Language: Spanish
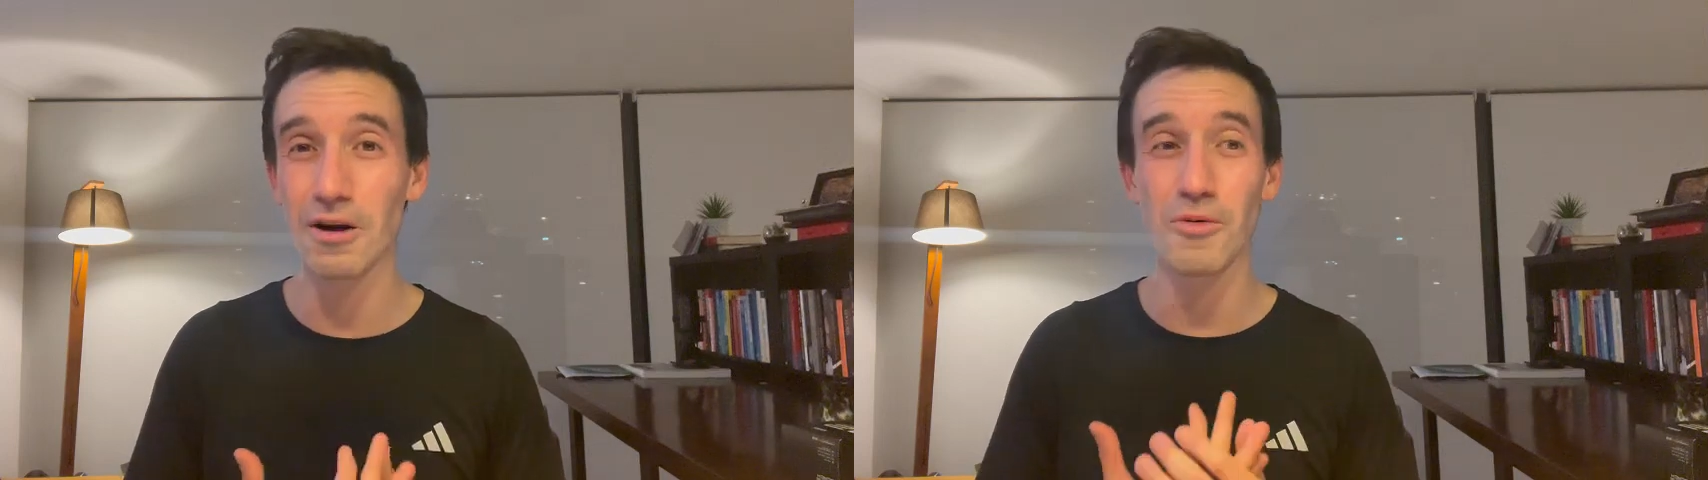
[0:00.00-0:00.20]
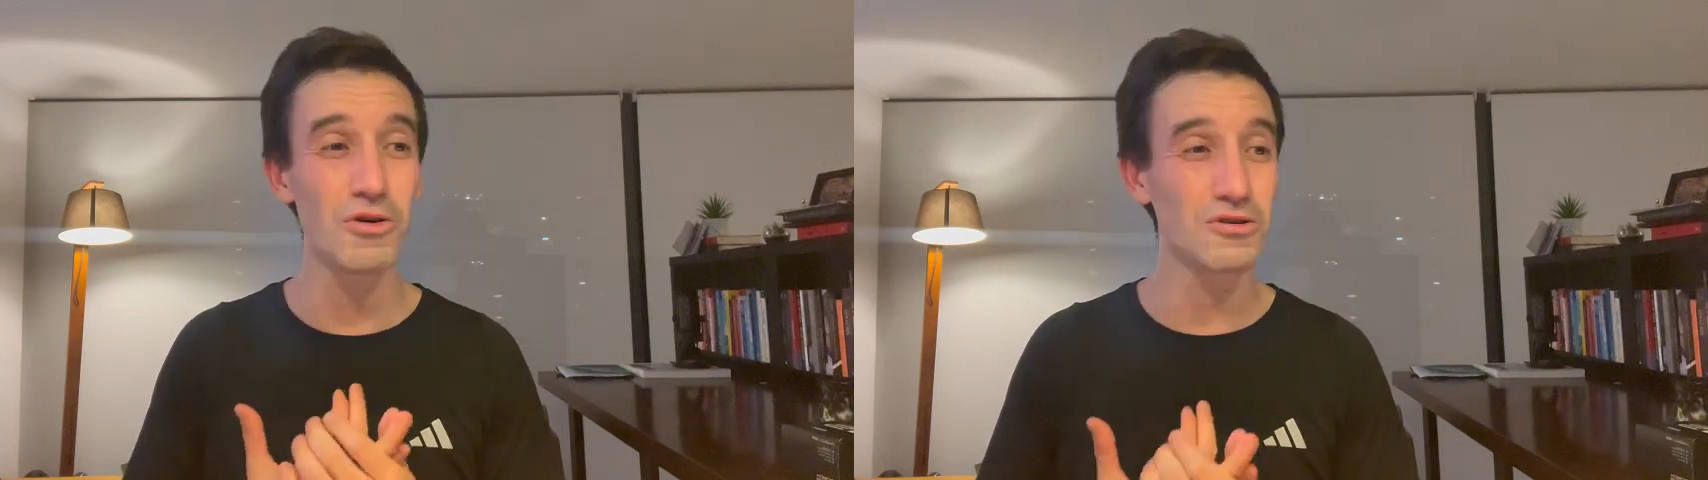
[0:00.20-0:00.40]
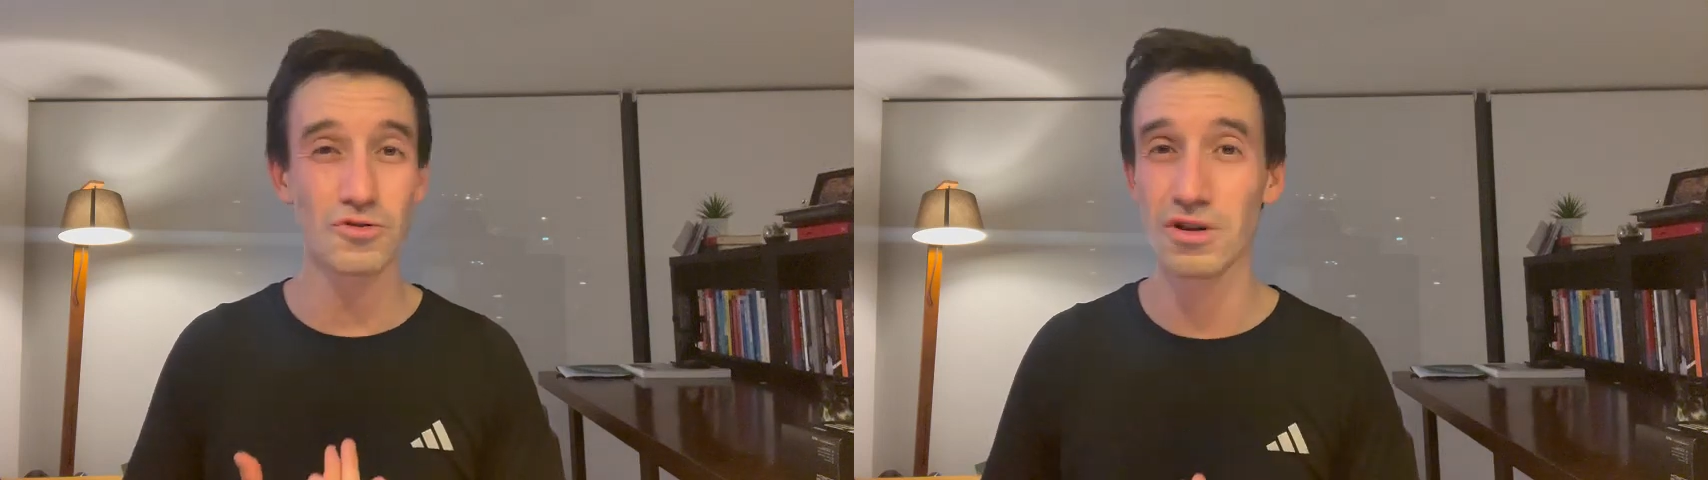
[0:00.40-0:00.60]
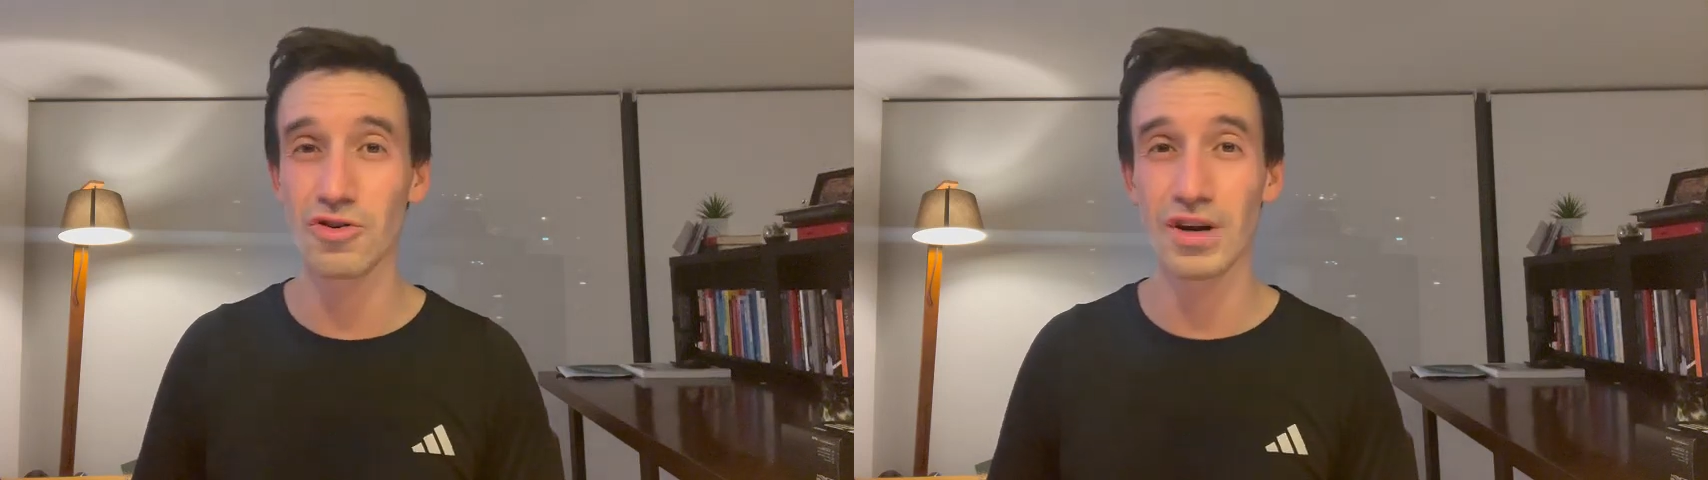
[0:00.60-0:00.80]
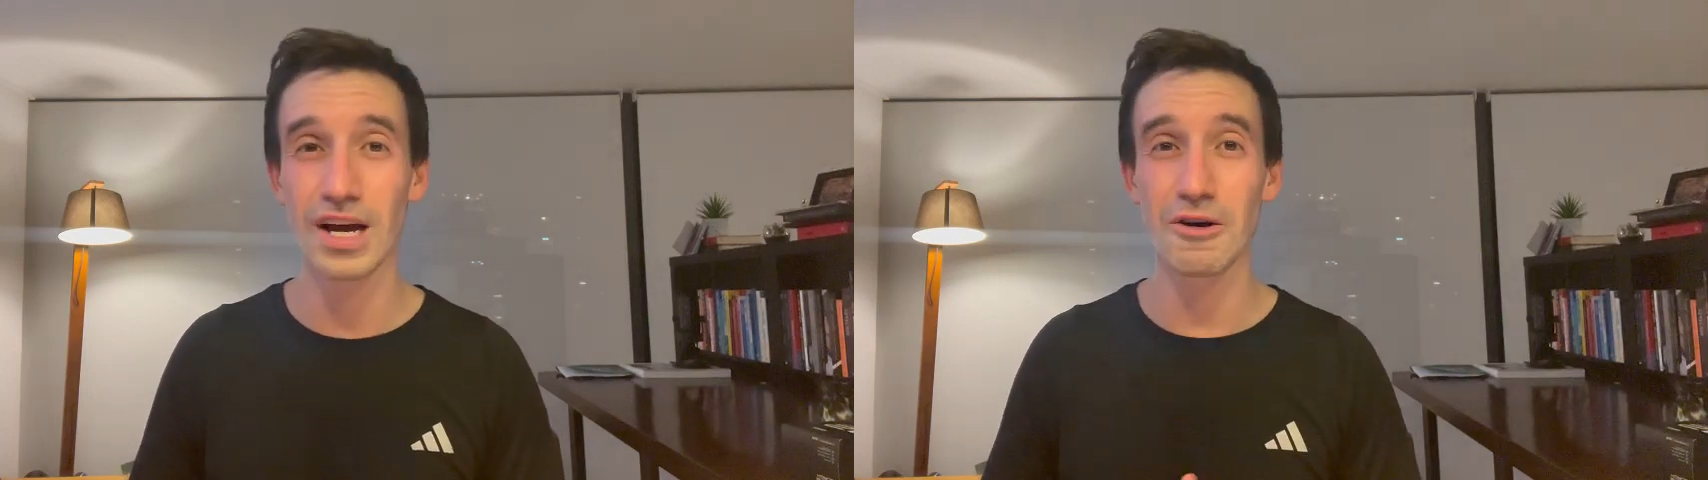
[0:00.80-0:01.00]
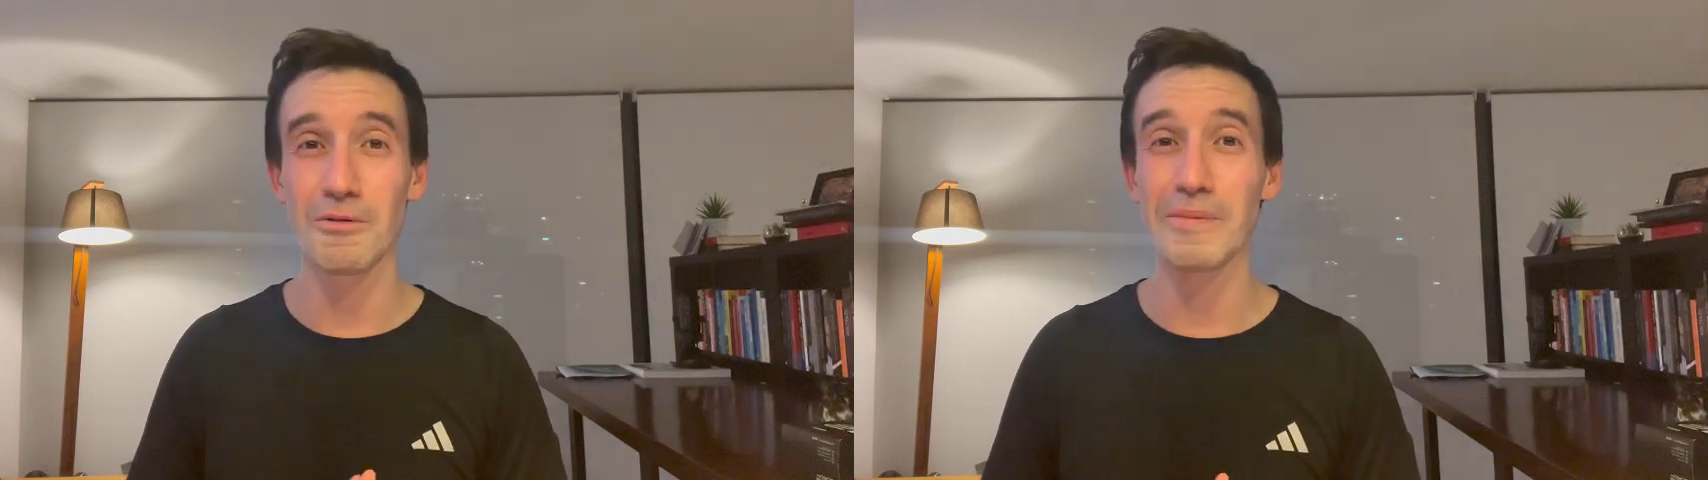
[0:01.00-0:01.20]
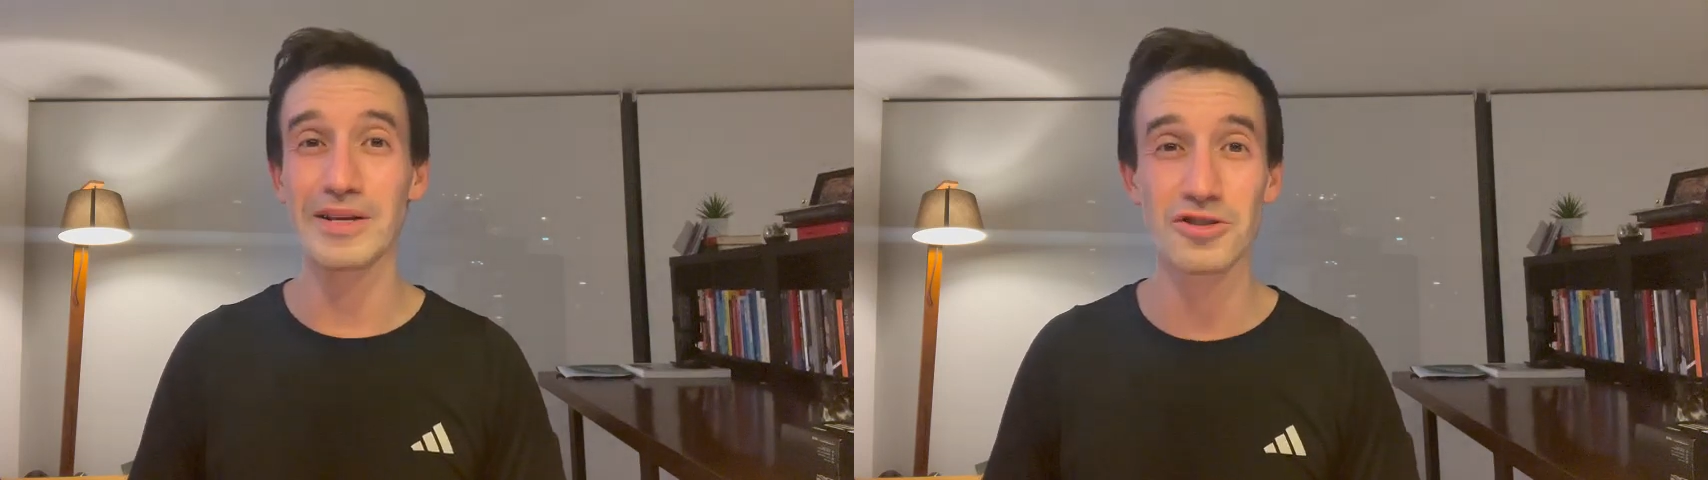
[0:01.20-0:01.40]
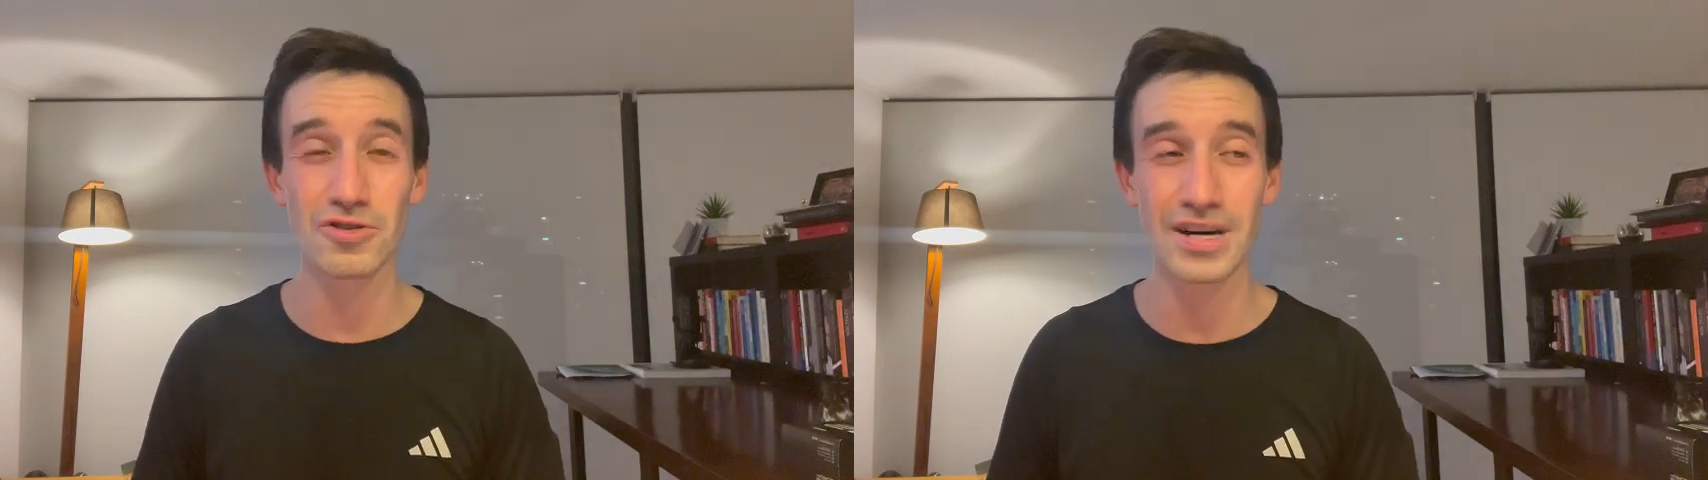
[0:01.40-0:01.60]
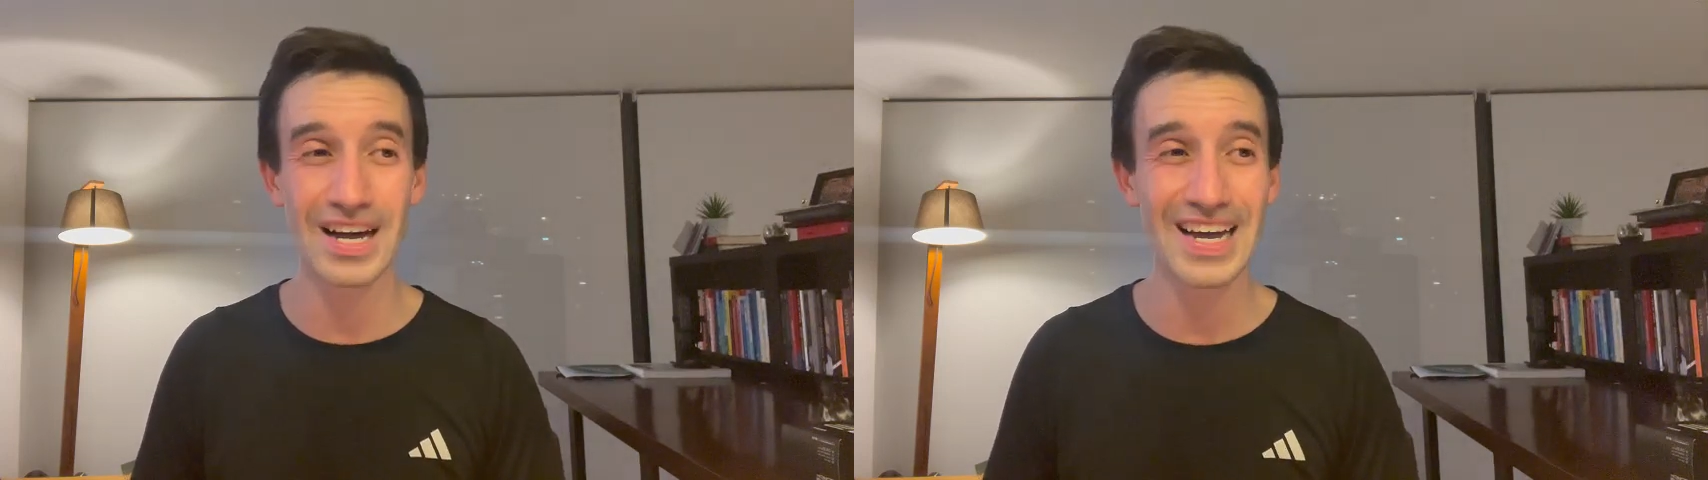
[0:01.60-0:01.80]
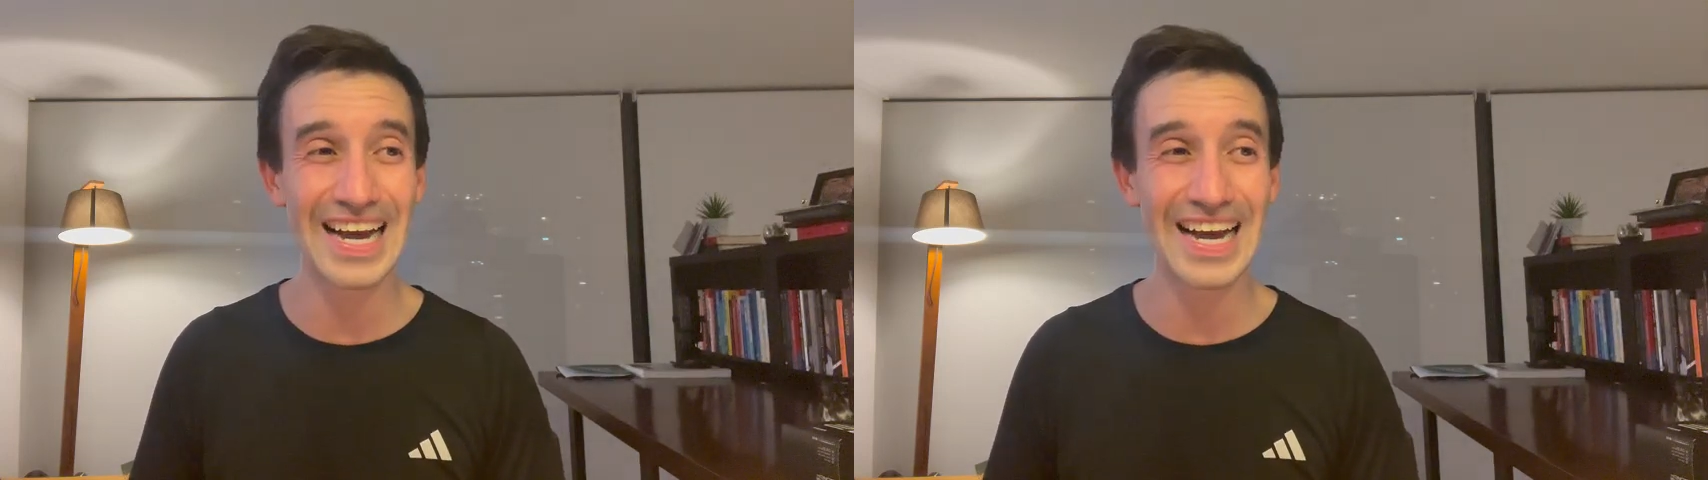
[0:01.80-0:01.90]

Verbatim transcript: como consultora, como persona,